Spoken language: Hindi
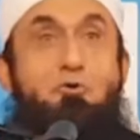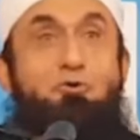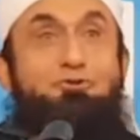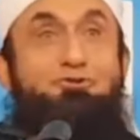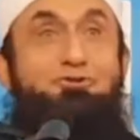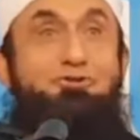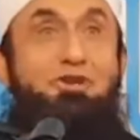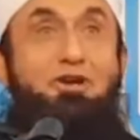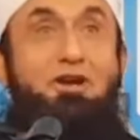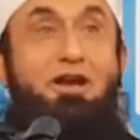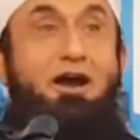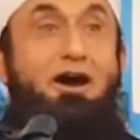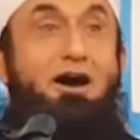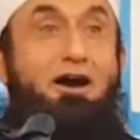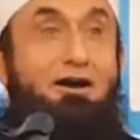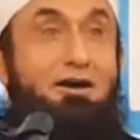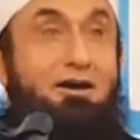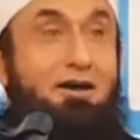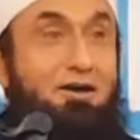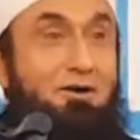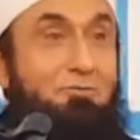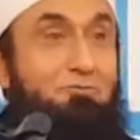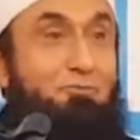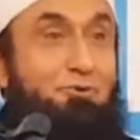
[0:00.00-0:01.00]
उसने
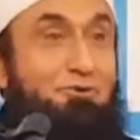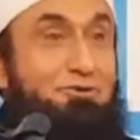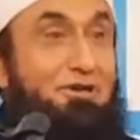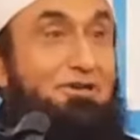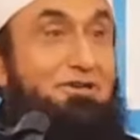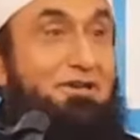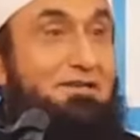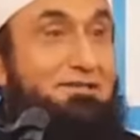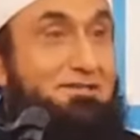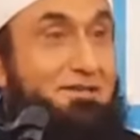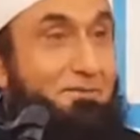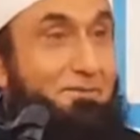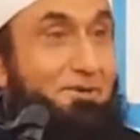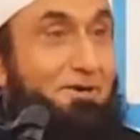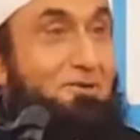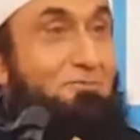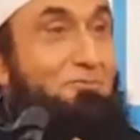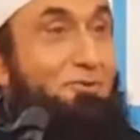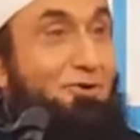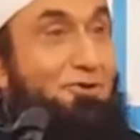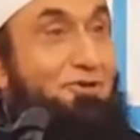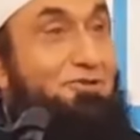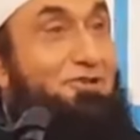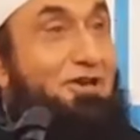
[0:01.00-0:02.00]
कहा मुझे ये सबक
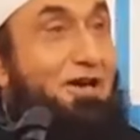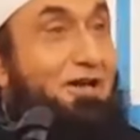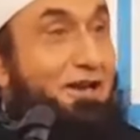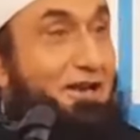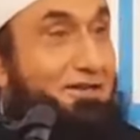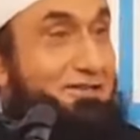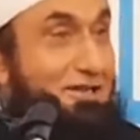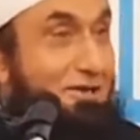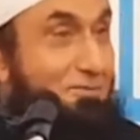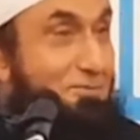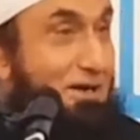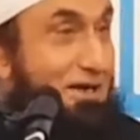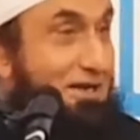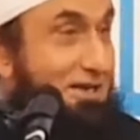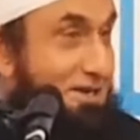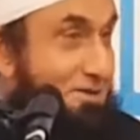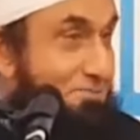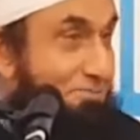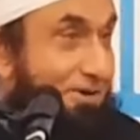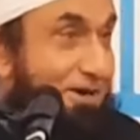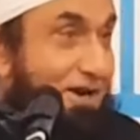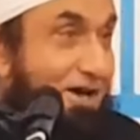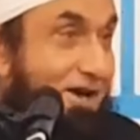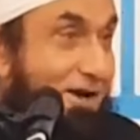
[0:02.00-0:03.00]
मौली तारक जमील ने
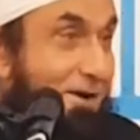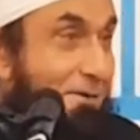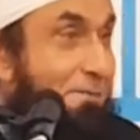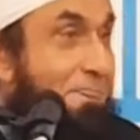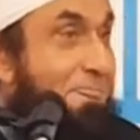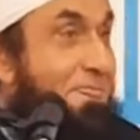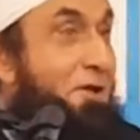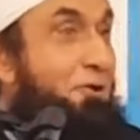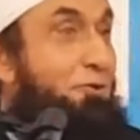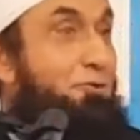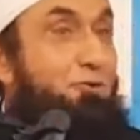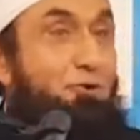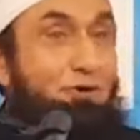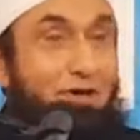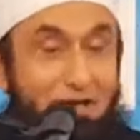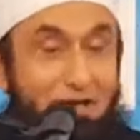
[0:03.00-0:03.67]
पढ़ाया तो